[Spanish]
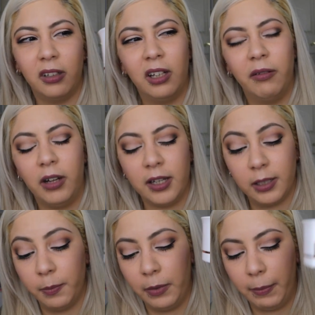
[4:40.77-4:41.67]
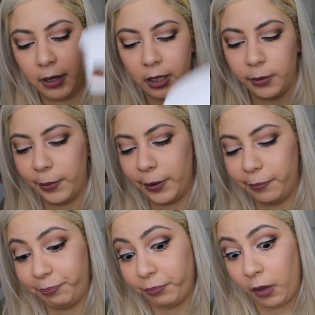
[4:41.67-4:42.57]
Debería ser más barato, pero.
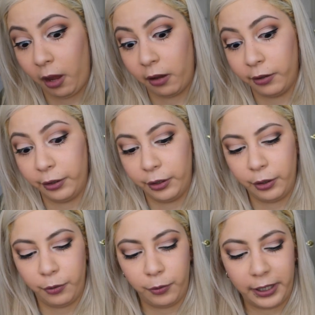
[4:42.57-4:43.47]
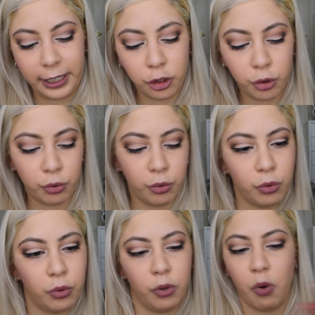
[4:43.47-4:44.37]
Fucking YouTube.